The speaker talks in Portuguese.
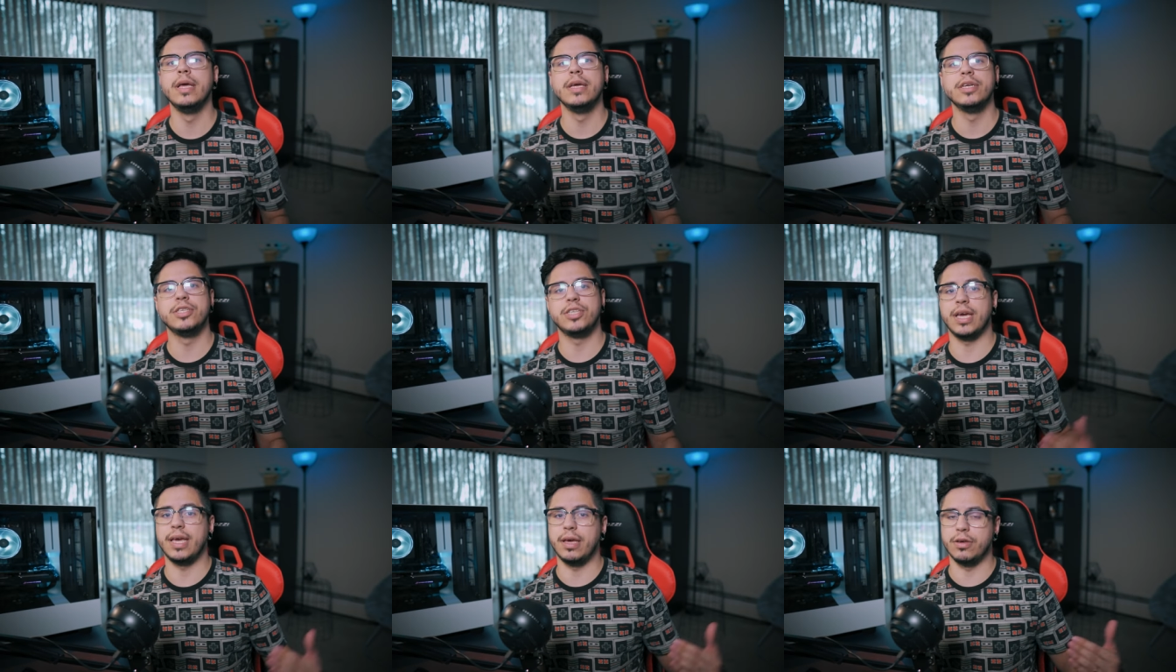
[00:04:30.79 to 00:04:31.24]

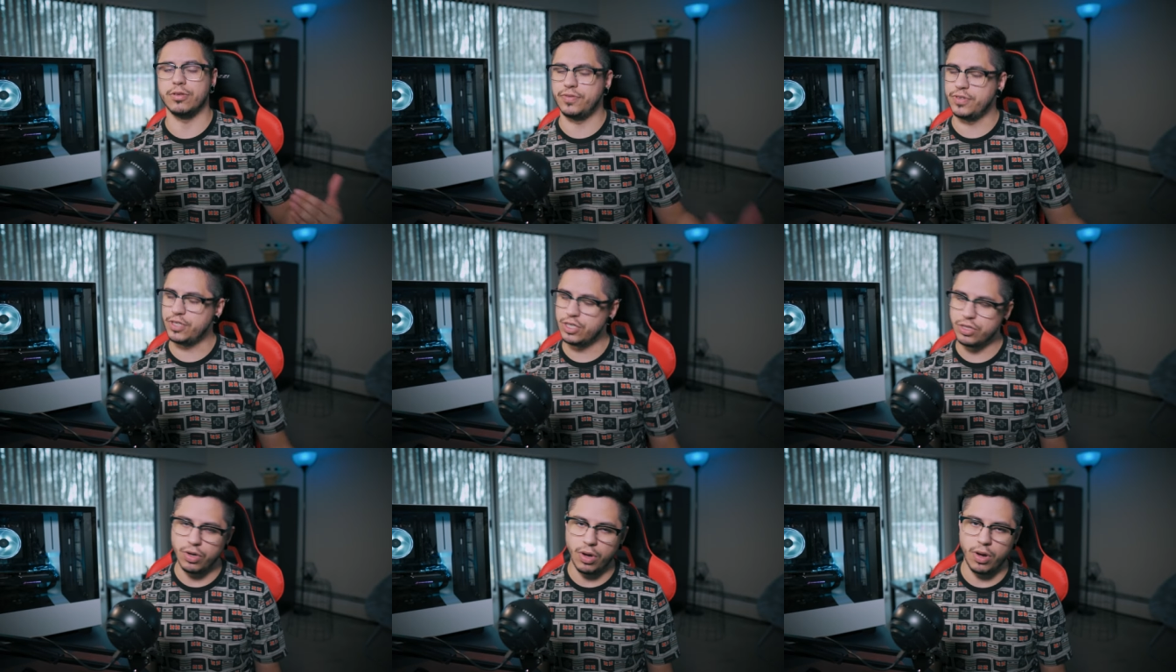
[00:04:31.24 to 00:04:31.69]
cheguei aos
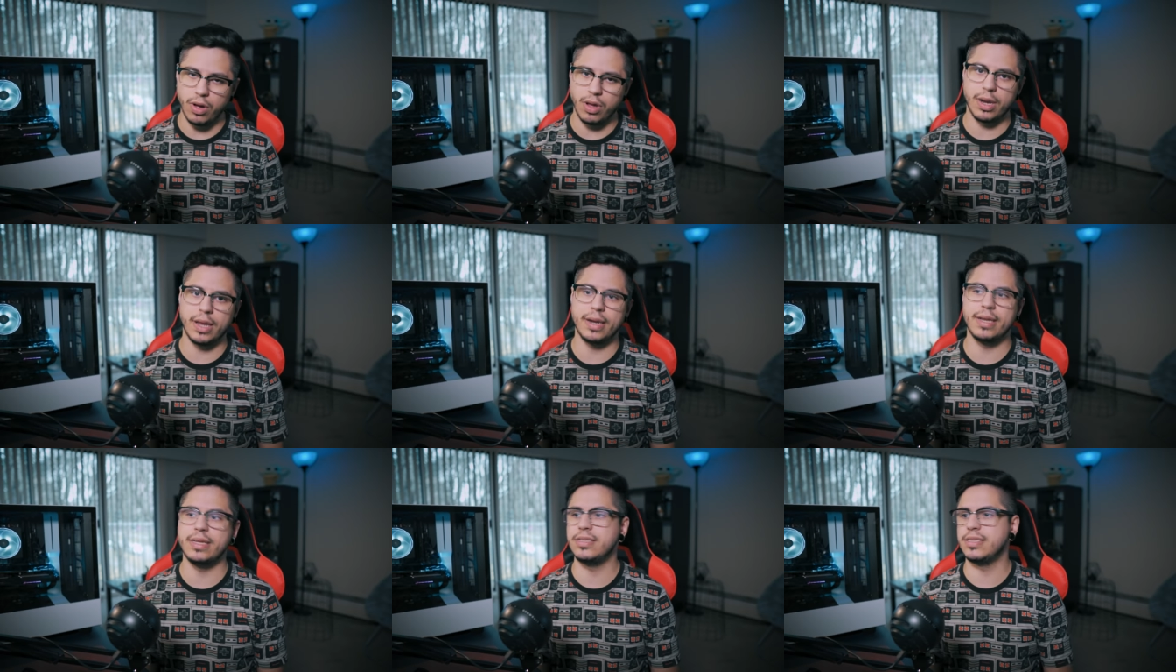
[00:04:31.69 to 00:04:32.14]
20
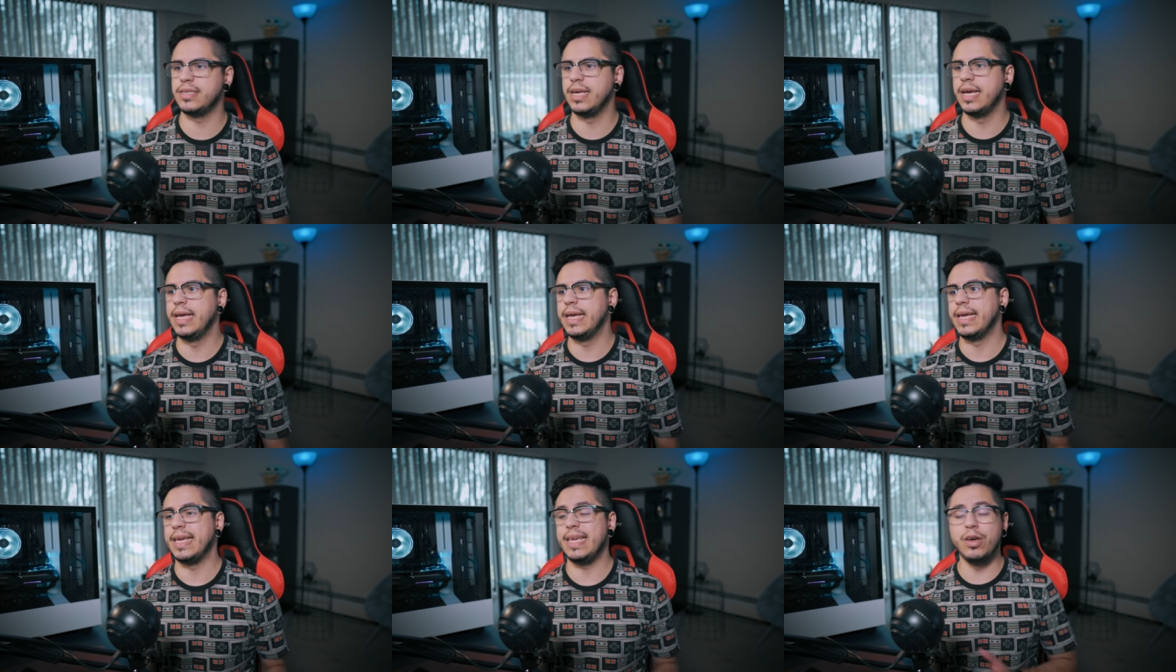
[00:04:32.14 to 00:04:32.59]
dólares
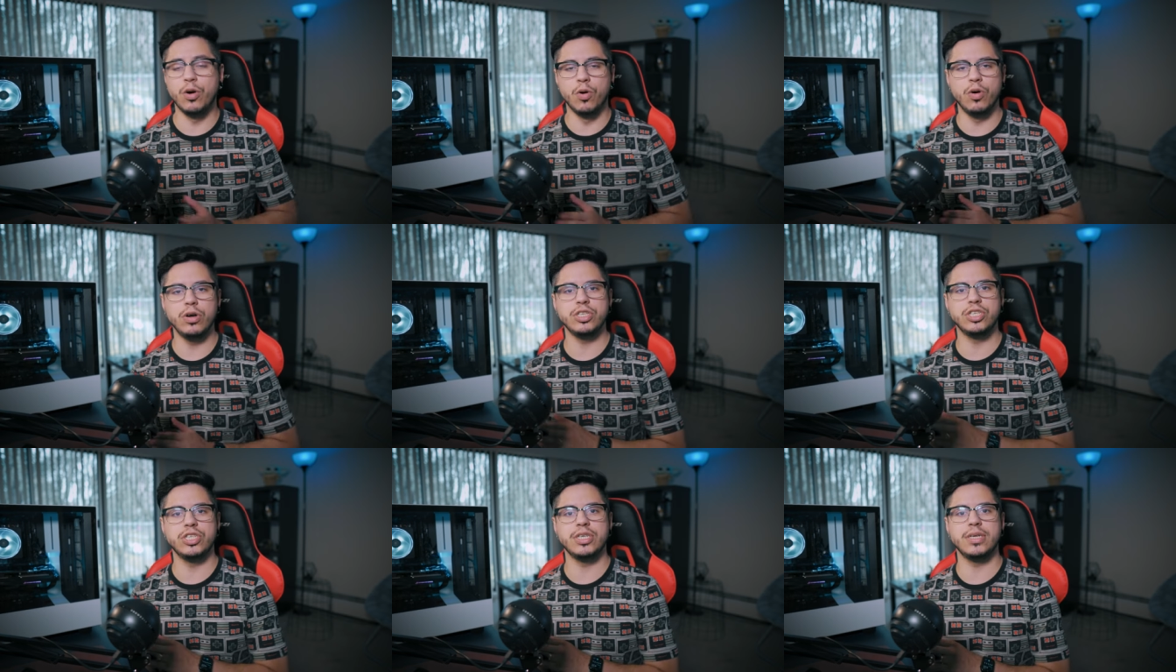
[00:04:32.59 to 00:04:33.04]
e
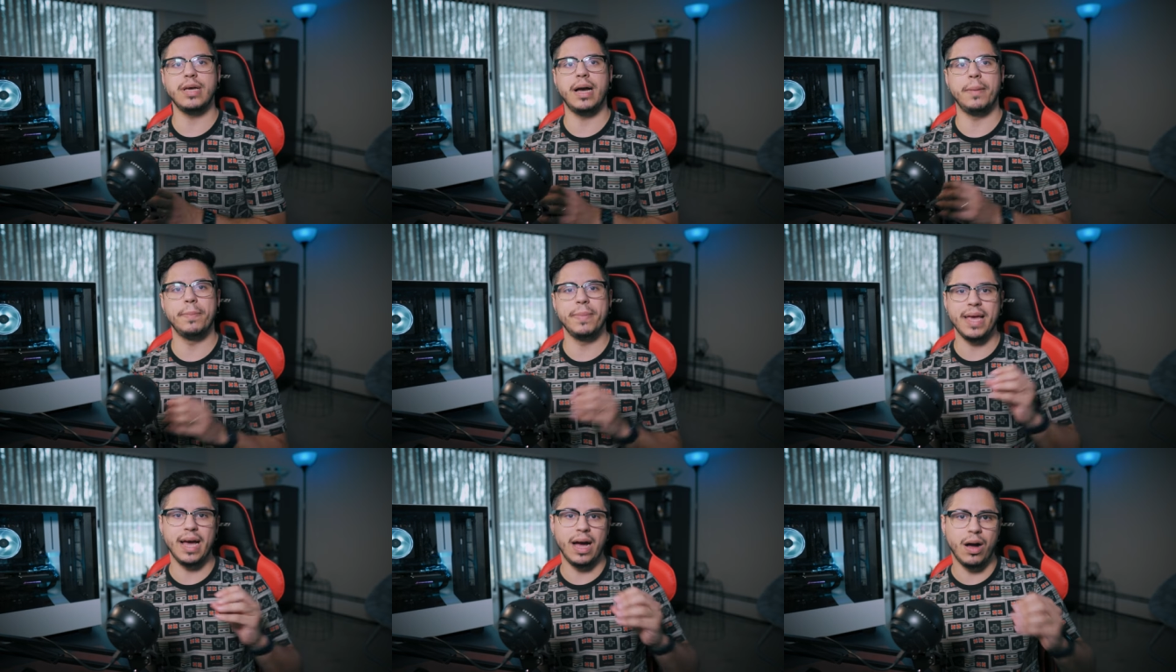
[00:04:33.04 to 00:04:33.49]
hoje
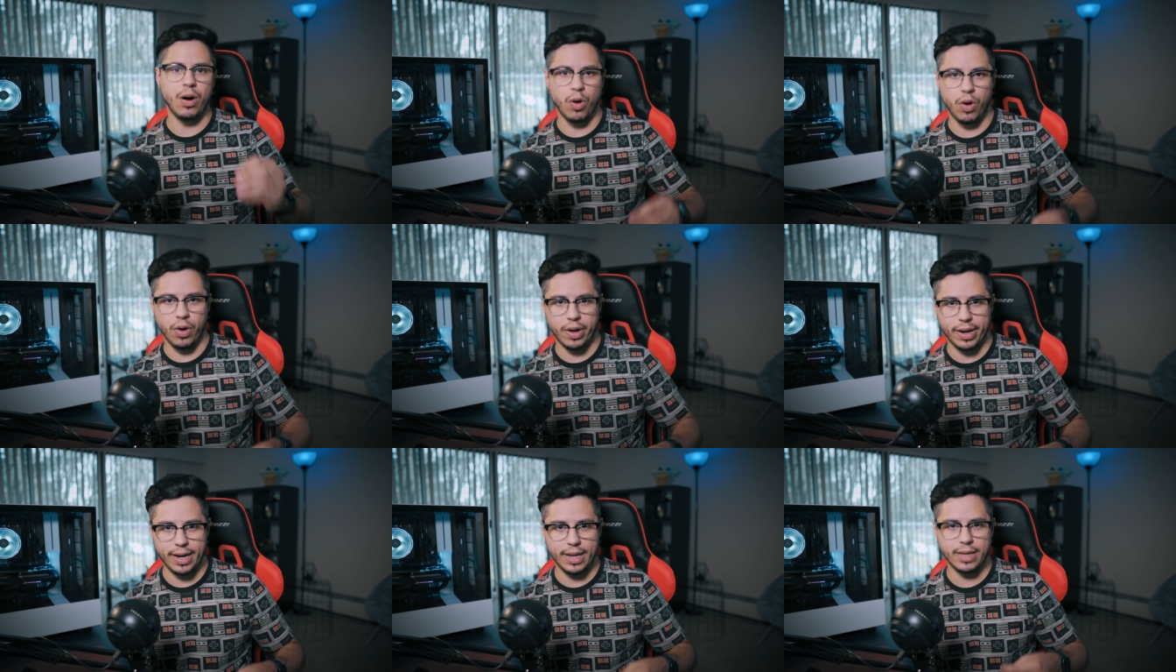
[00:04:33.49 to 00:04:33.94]
a minha
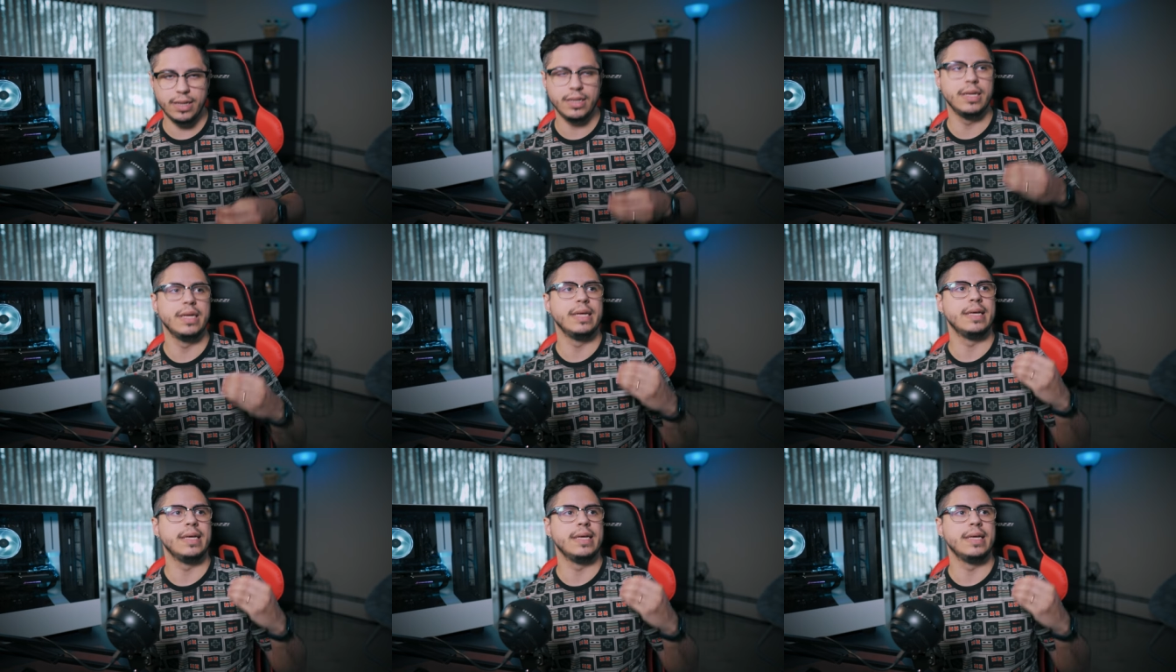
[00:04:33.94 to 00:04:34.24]
hora